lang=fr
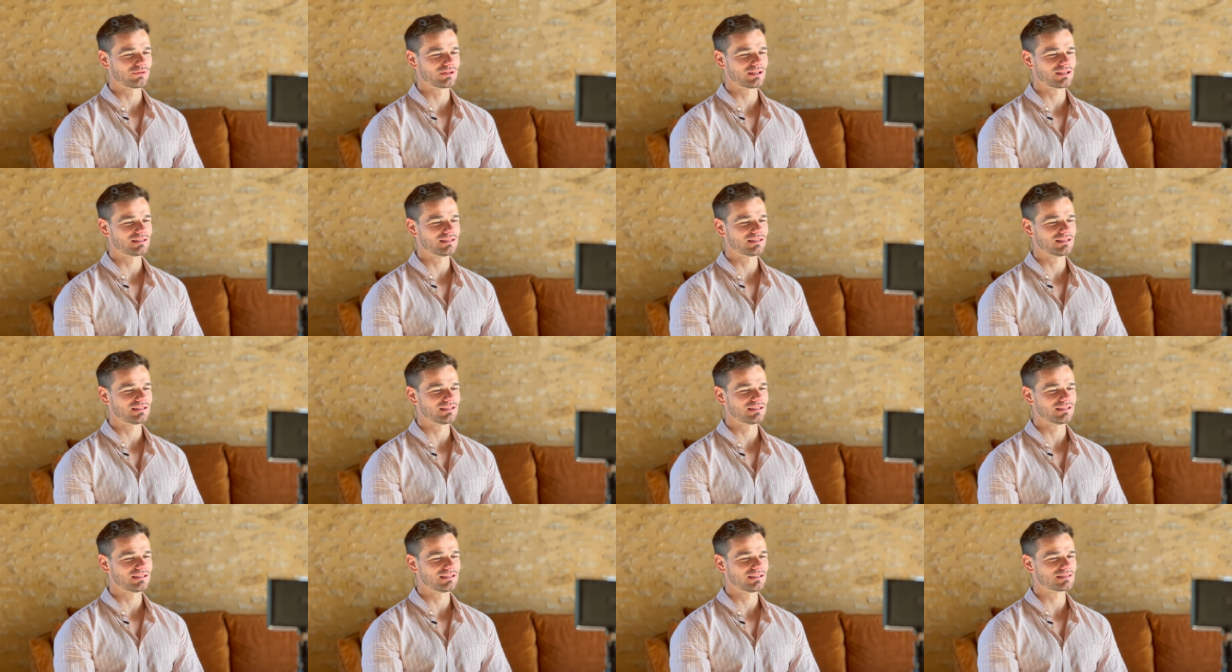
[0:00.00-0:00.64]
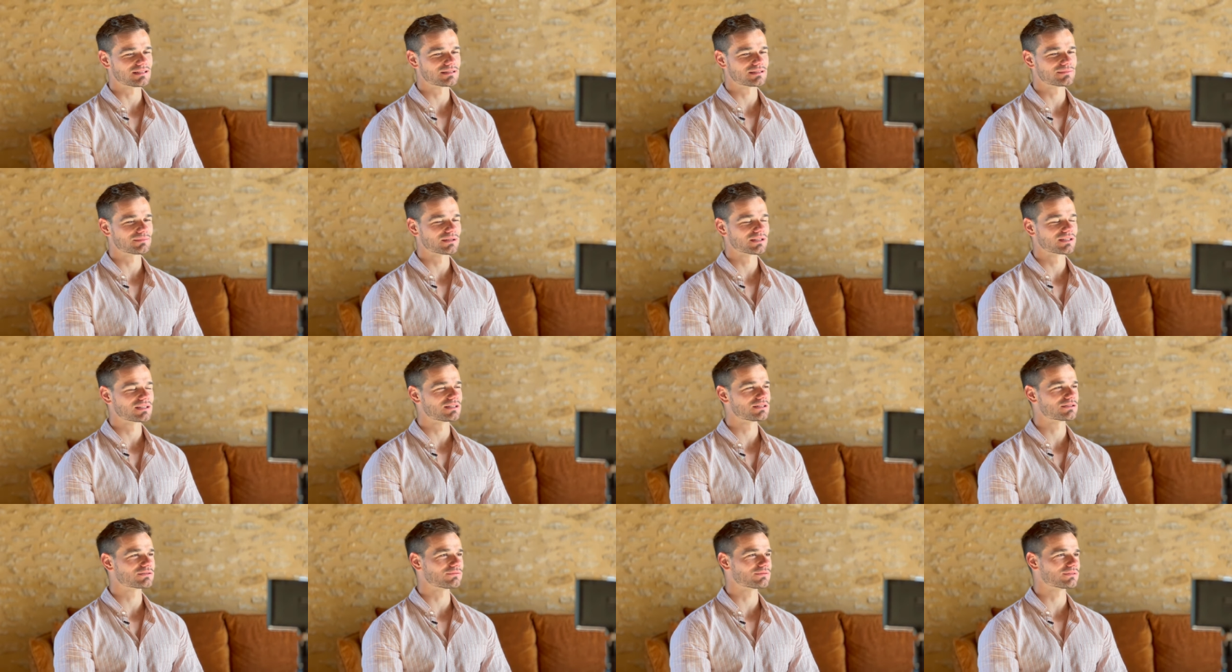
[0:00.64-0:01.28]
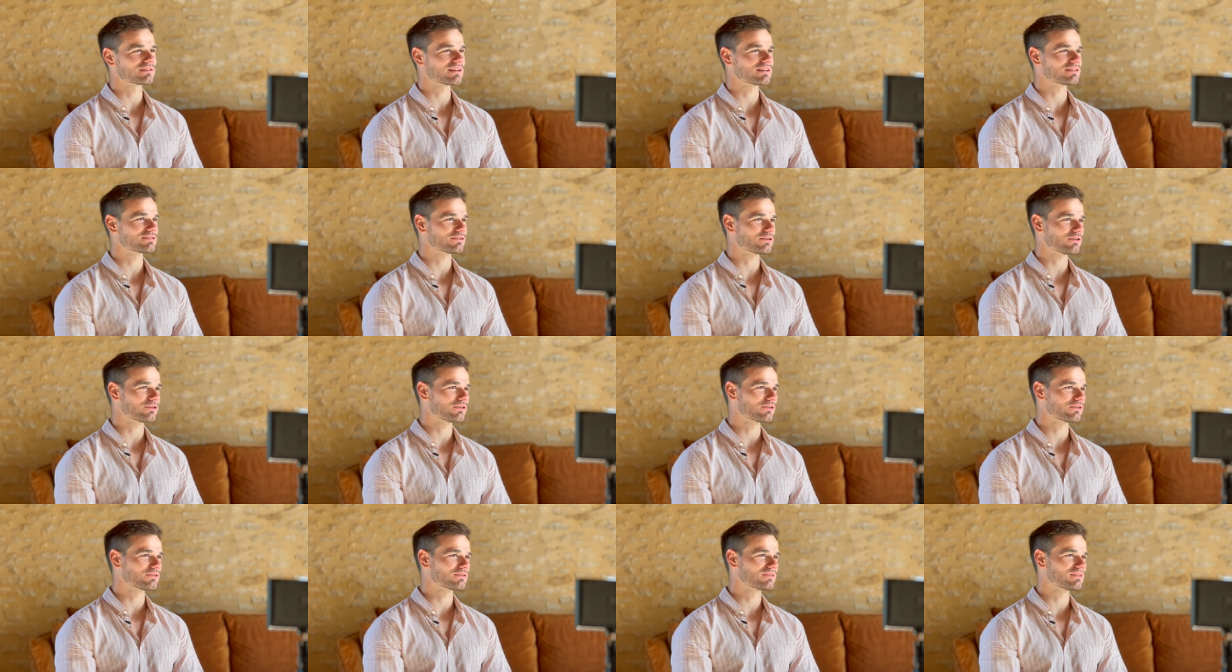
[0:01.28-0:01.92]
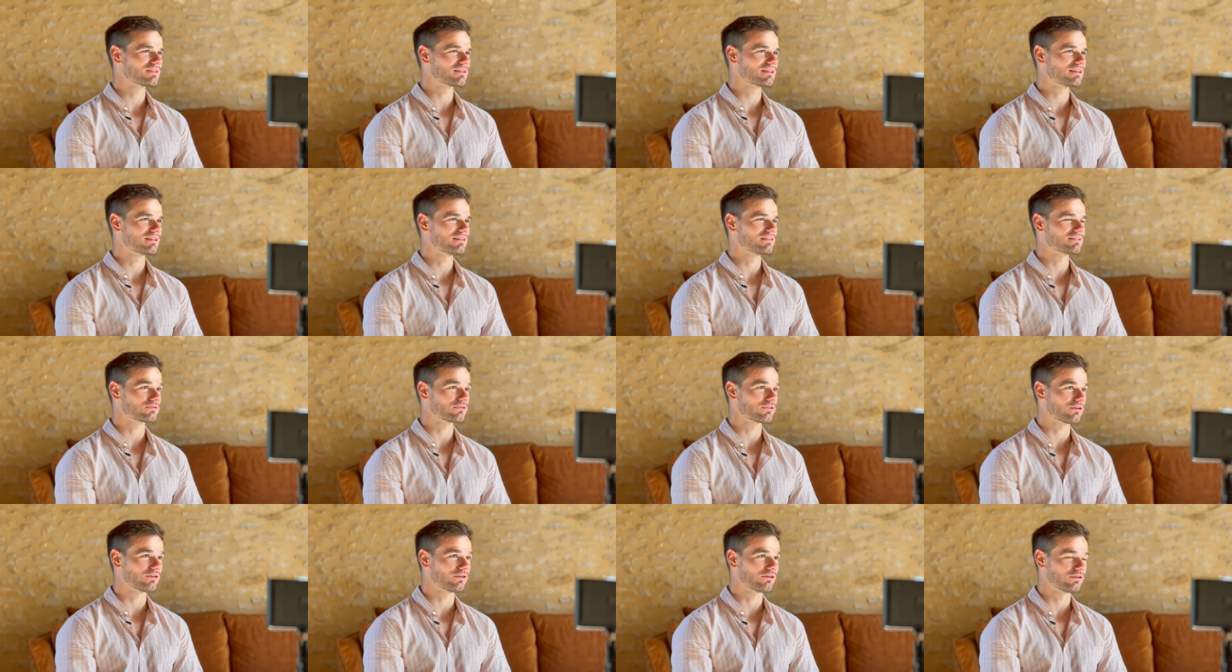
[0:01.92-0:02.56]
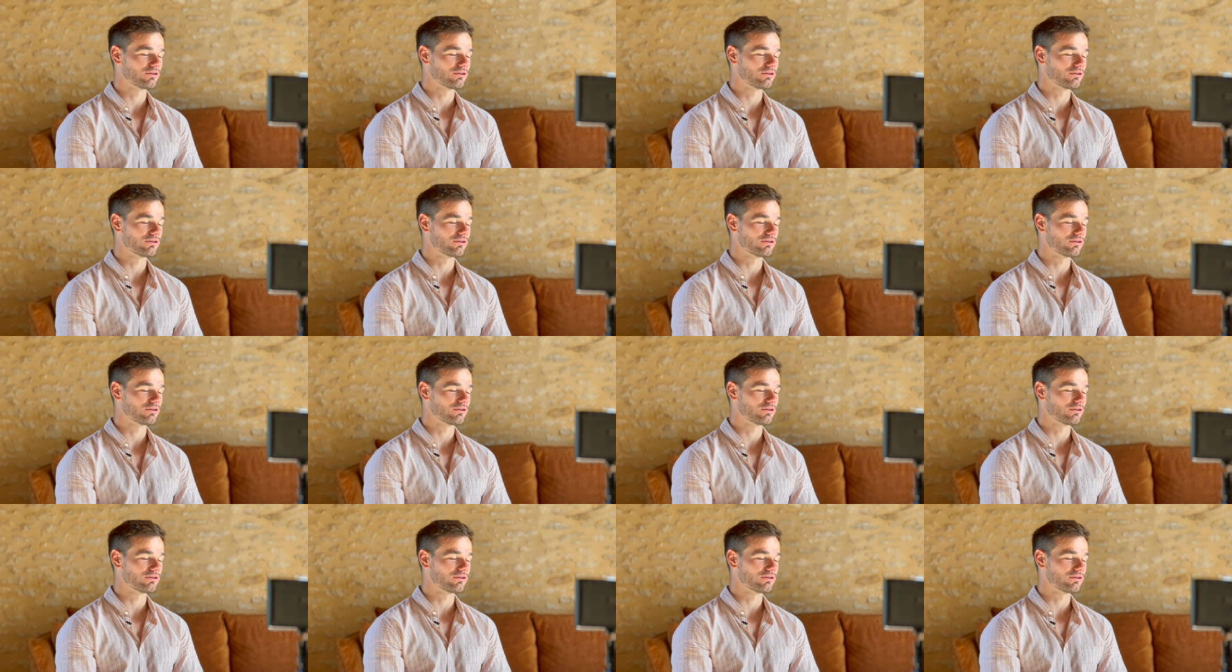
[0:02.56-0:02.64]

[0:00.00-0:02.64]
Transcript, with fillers: on a des esprits qui sont très orientés sur euh,